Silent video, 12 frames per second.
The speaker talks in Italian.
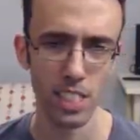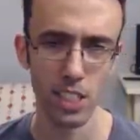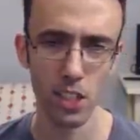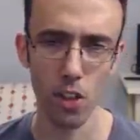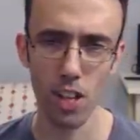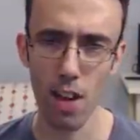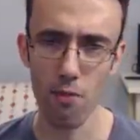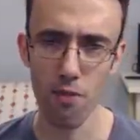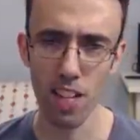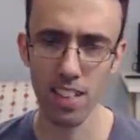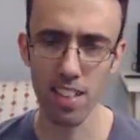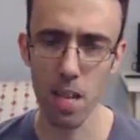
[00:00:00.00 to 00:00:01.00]
non è
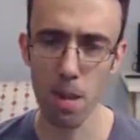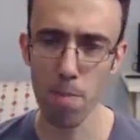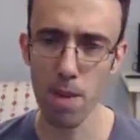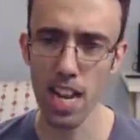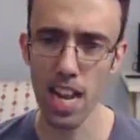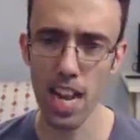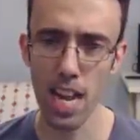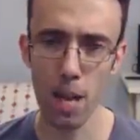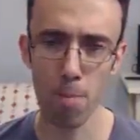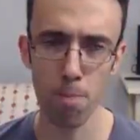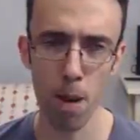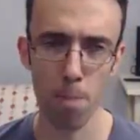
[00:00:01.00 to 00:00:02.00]
fattibile
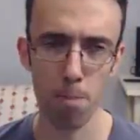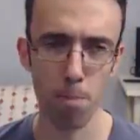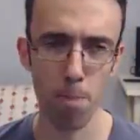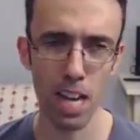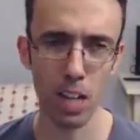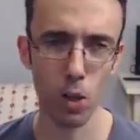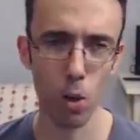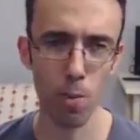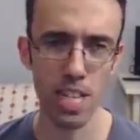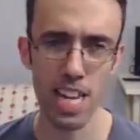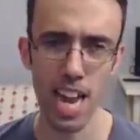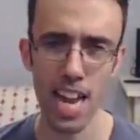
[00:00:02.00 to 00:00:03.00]
ma manco per
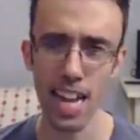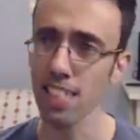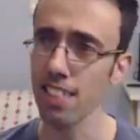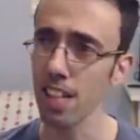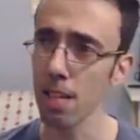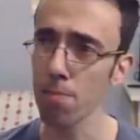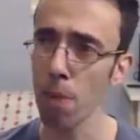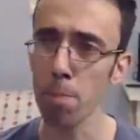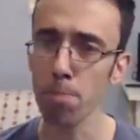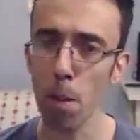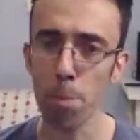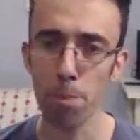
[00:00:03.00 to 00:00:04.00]
niente ma,
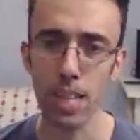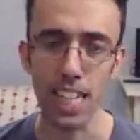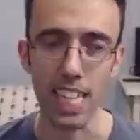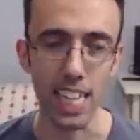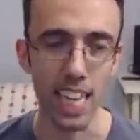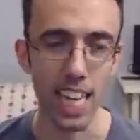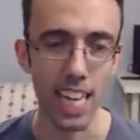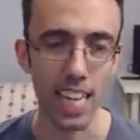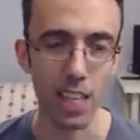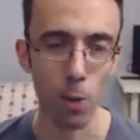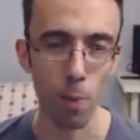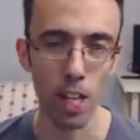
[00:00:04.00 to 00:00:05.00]
ma perché
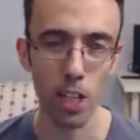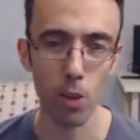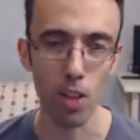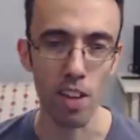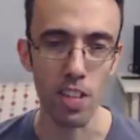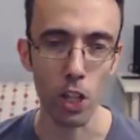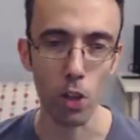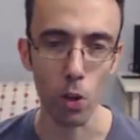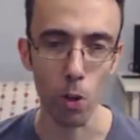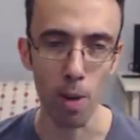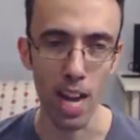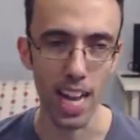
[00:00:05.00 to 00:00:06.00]
i romani non ne
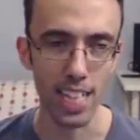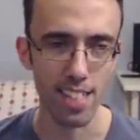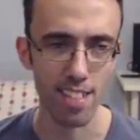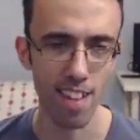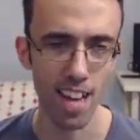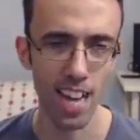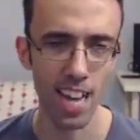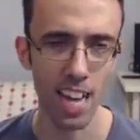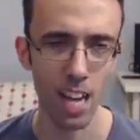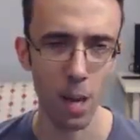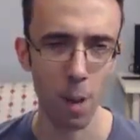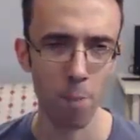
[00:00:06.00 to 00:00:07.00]
vincono mezza
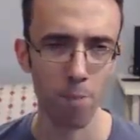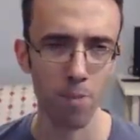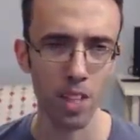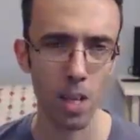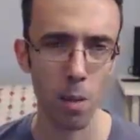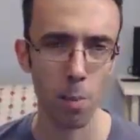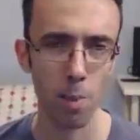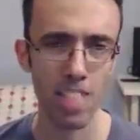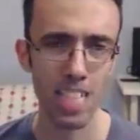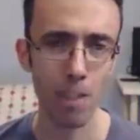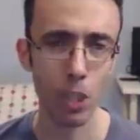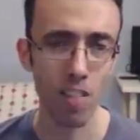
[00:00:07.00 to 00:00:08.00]

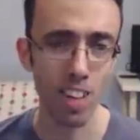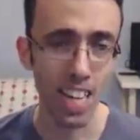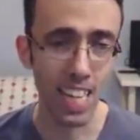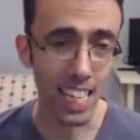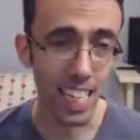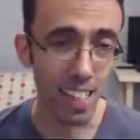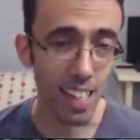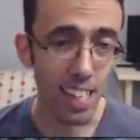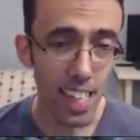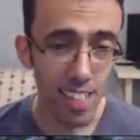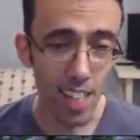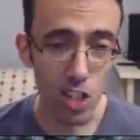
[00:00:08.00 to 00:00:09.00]
pensavo di aver anche
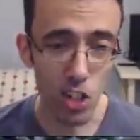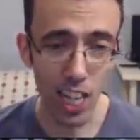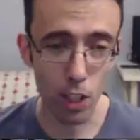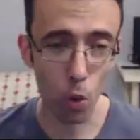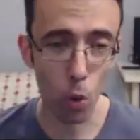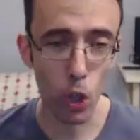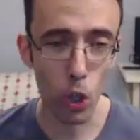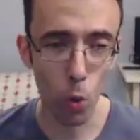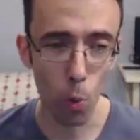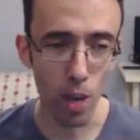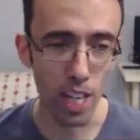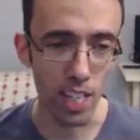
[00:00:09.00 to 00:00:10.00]
esagerato con i
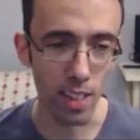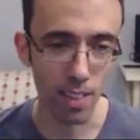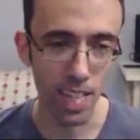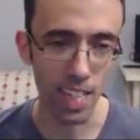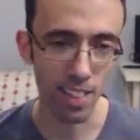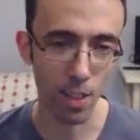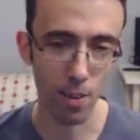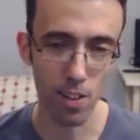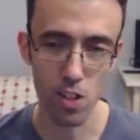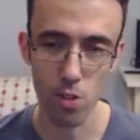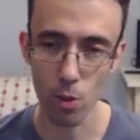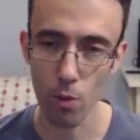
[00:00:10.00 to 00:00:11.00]
numeri niente qua
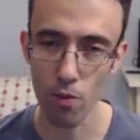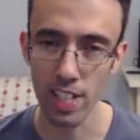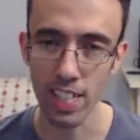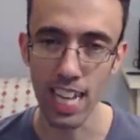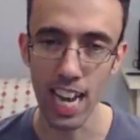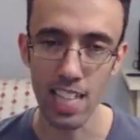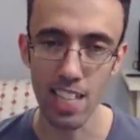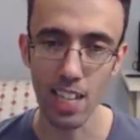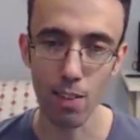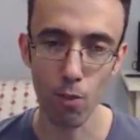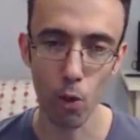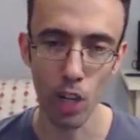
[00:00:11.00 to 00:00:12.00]
ci sono ventagli
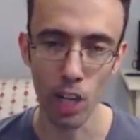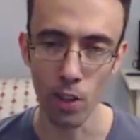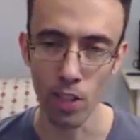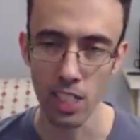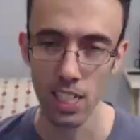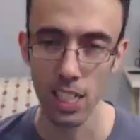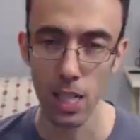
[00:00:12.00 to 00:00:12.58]
che volano